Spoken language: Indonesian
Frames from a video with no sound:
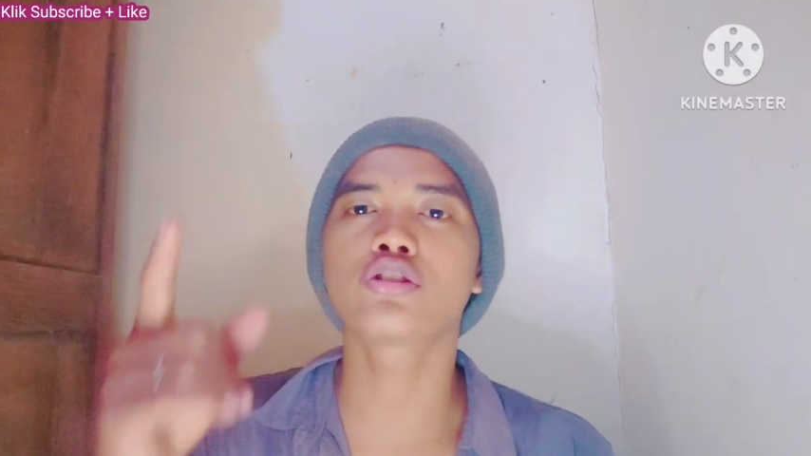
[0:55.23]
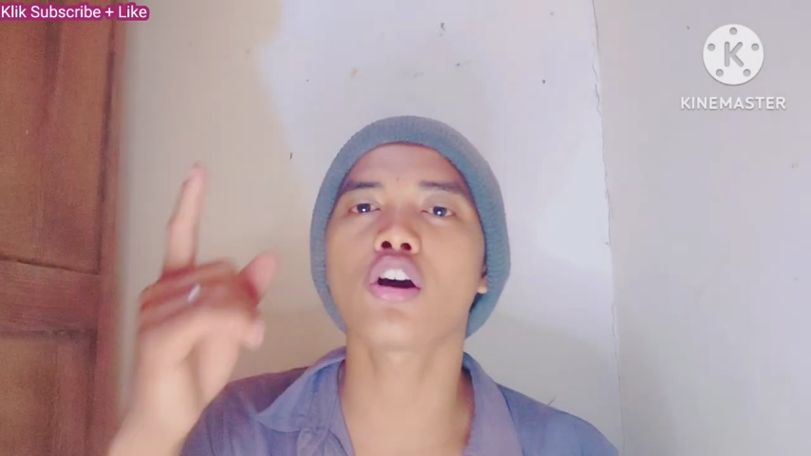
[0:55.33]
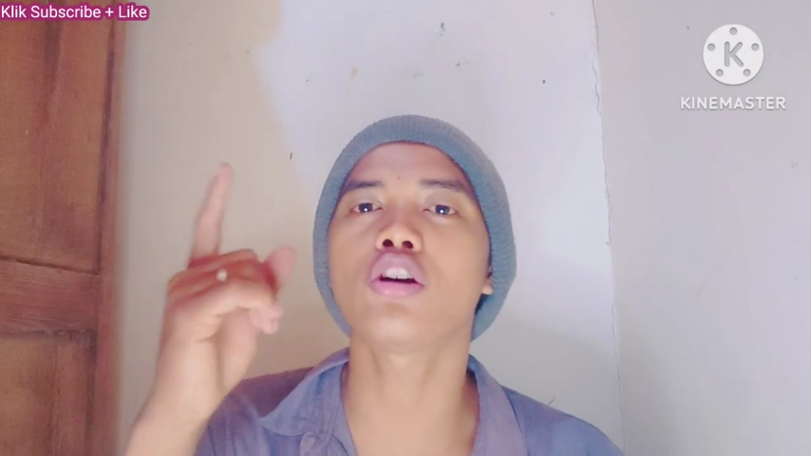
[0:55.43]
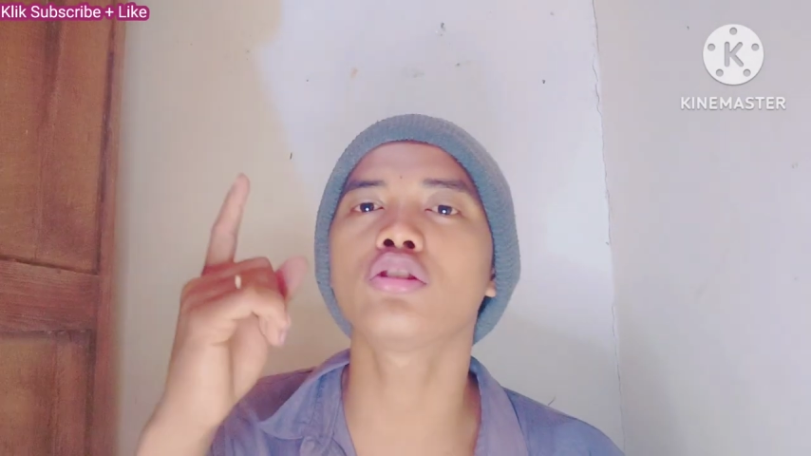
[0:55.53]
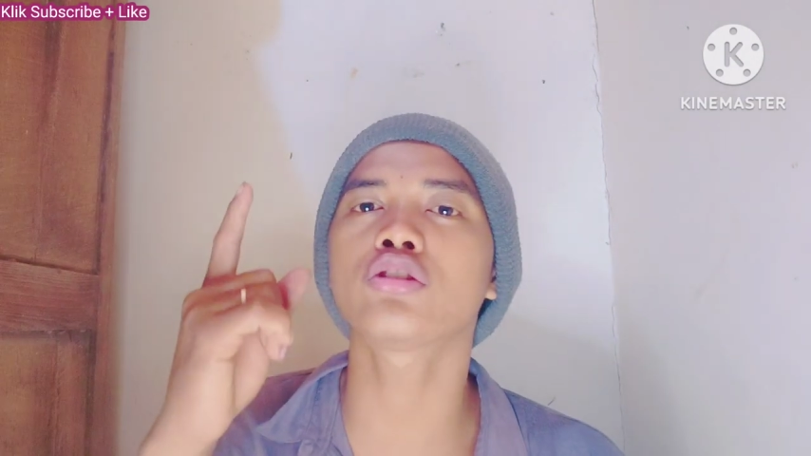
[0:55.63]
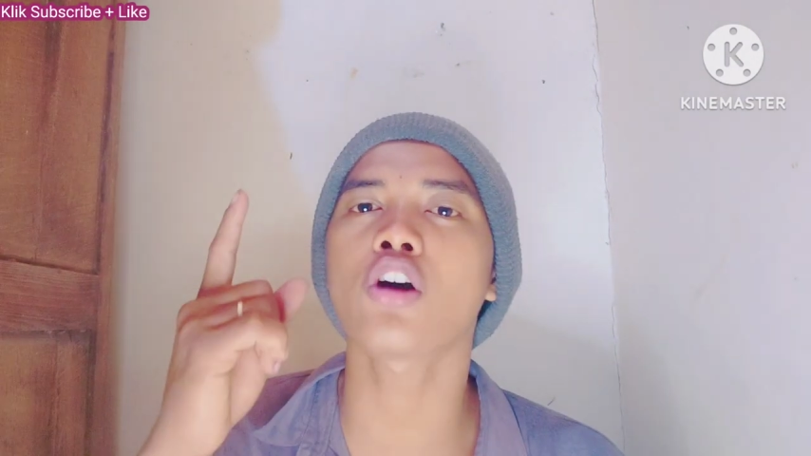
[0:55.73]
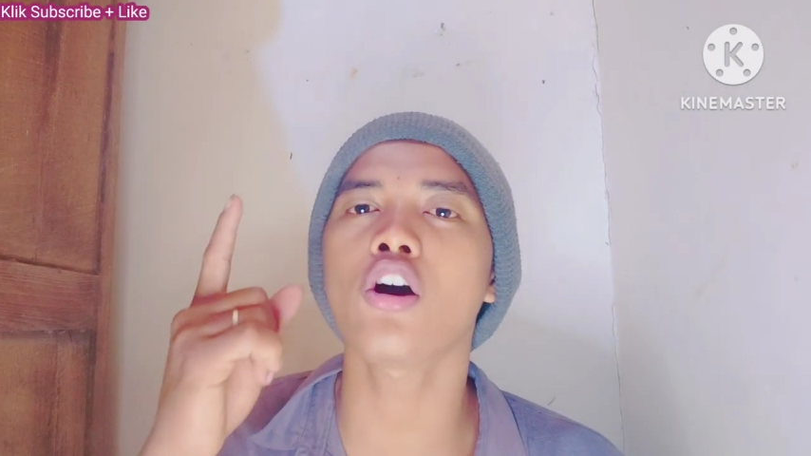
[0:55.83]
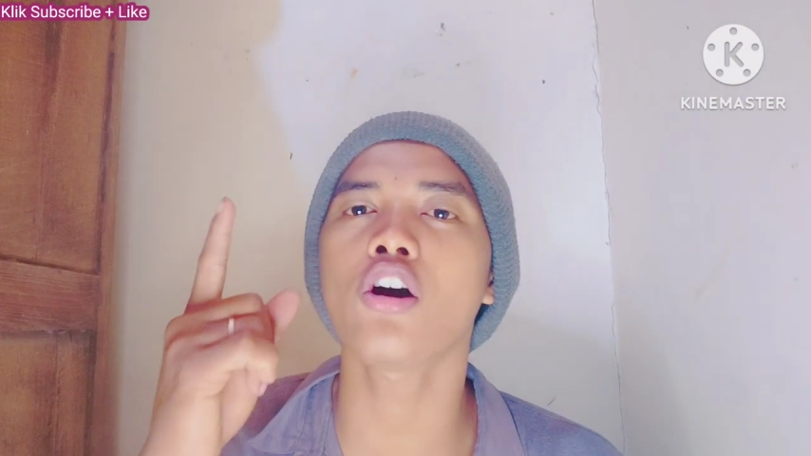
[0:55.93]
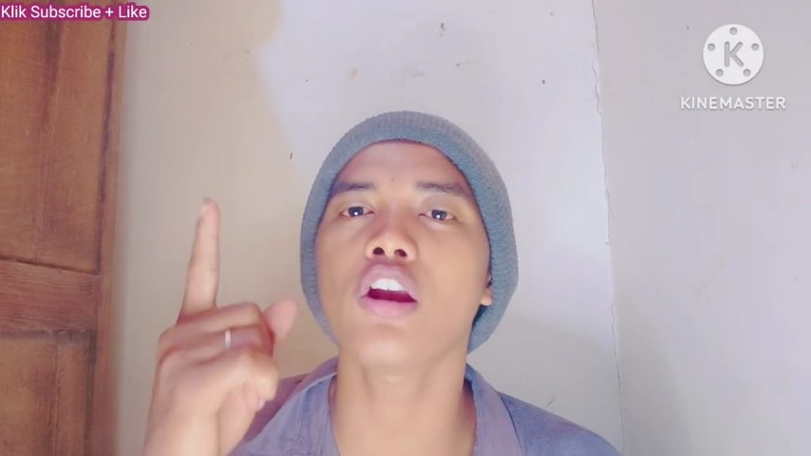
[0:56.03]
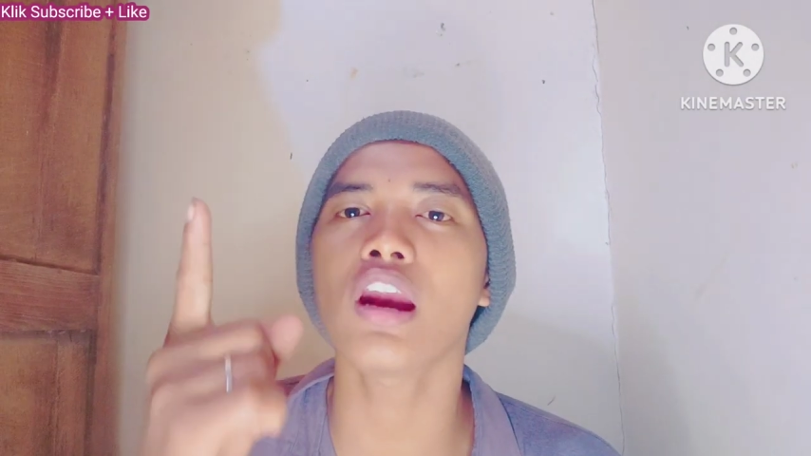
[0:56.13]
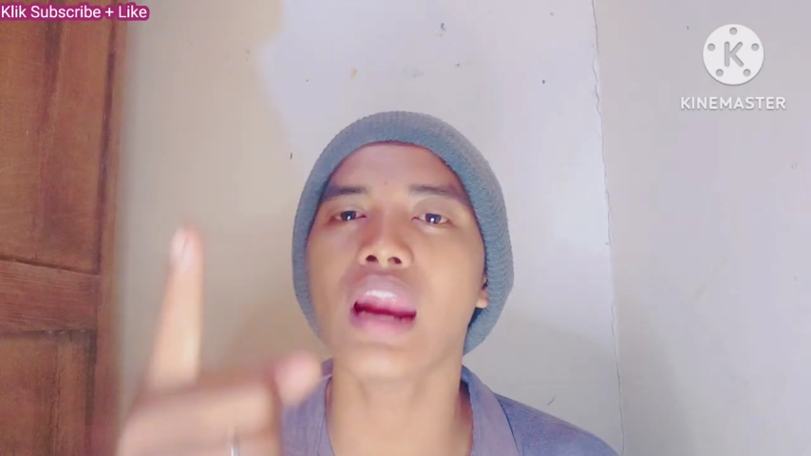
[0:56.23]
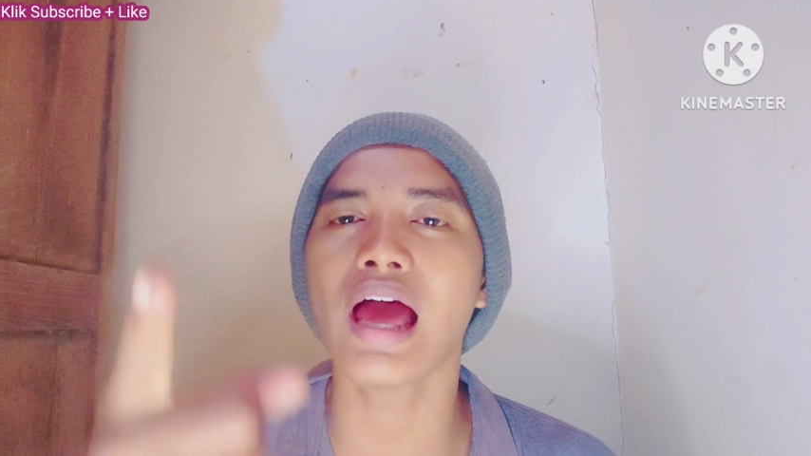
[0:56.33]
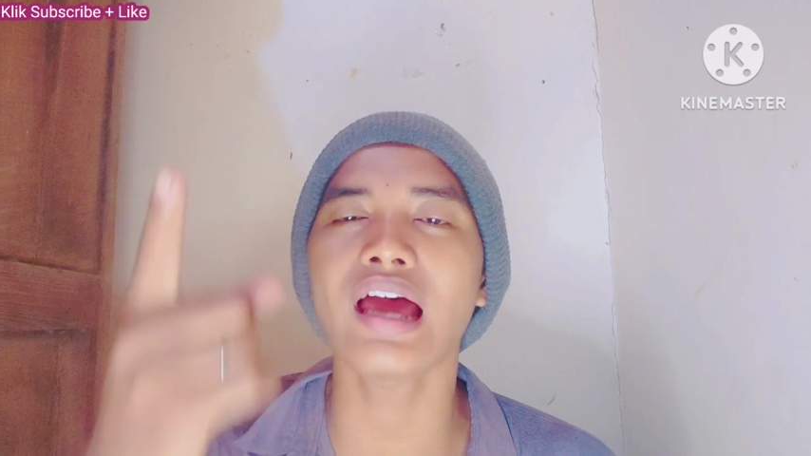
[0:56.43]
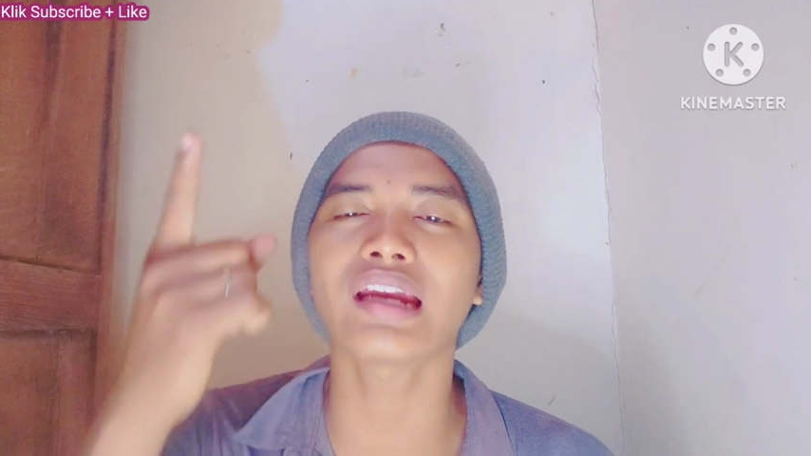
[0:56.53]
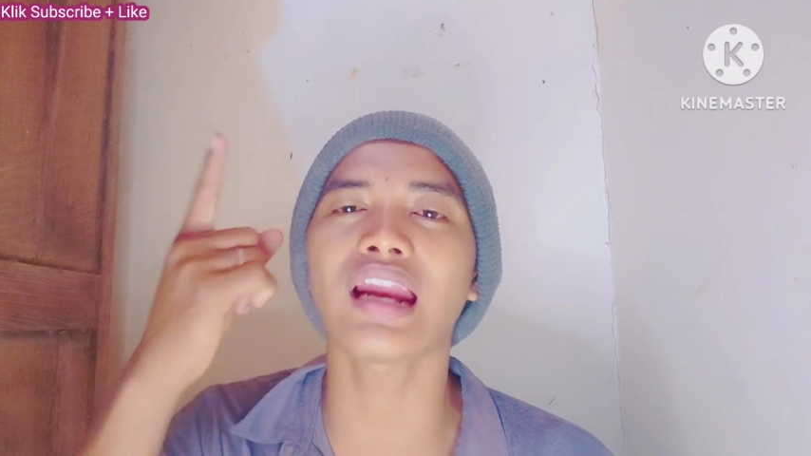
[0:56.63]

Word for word: Contohlah